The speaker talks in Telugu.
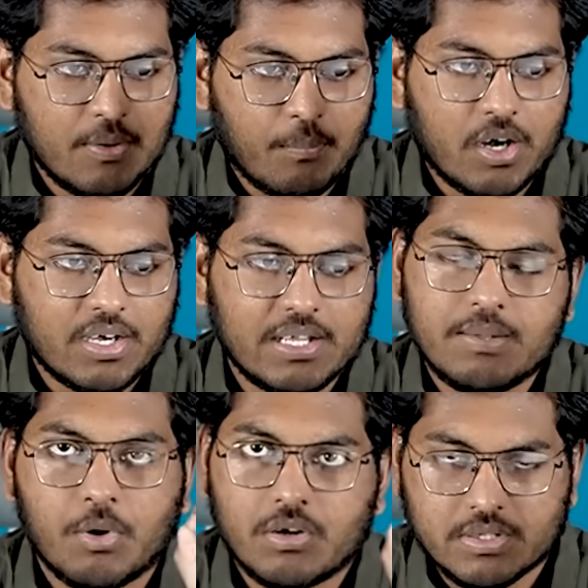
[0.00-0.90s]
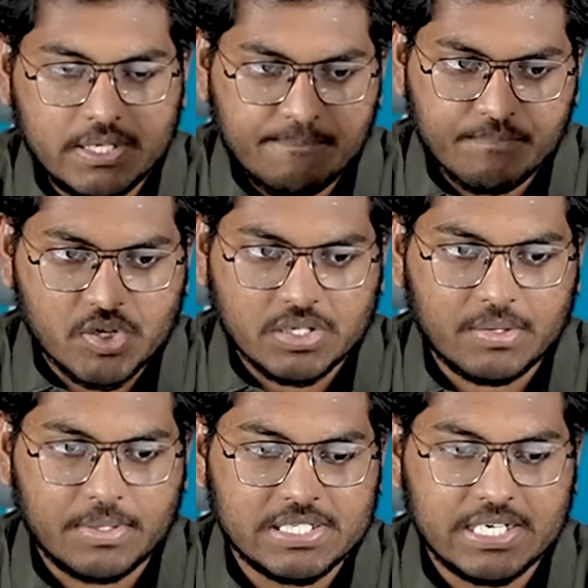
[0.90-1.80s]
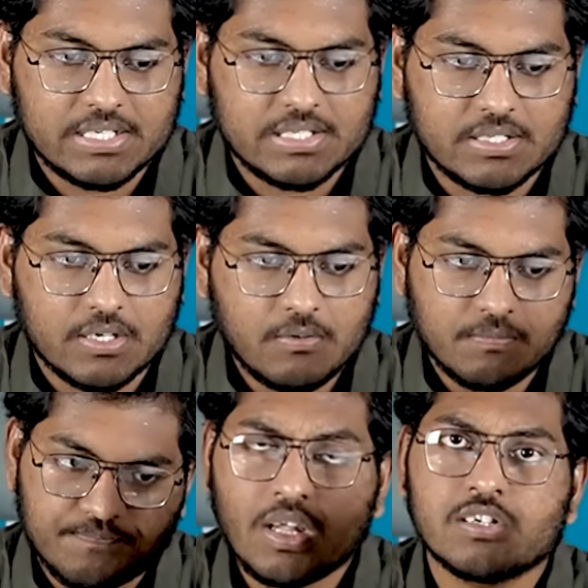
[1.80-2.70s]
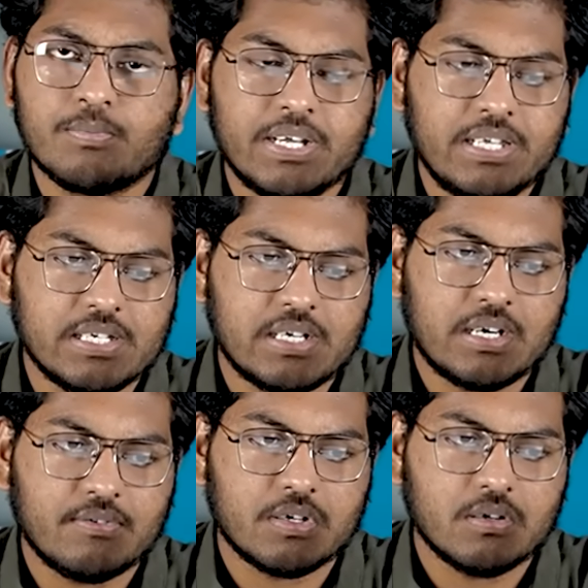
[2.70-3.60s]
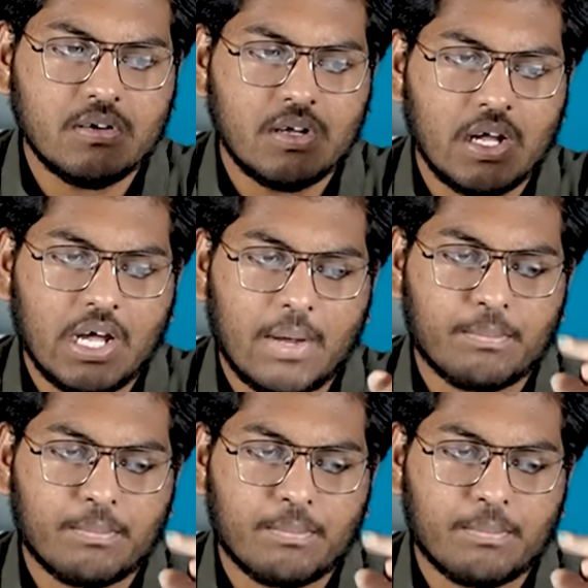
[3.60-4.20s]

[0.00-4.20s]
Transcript: ప్రోడక్ట్ అనేది బాగుంది సో అందరు మంచి రేటింగ్స్ ఇచ్చారు సో ఇప్పుడు ఏం చేశాడంటే వీడు ఆ